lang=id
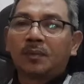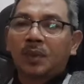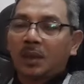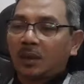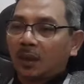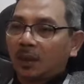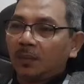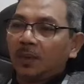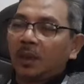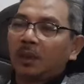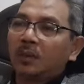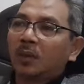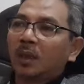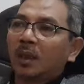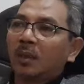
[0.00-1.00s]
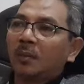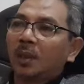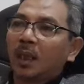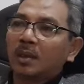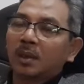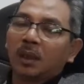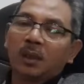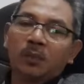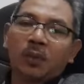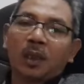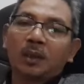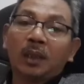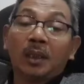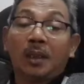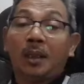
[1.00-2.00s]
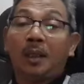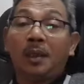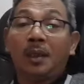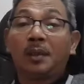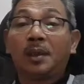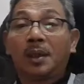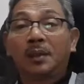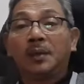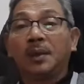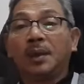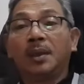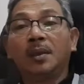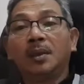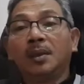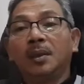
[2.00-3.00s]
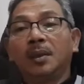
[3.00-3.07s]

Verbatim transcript: Bisa jadi begitu karena merasa ini bukan tanah airnya gitu ya.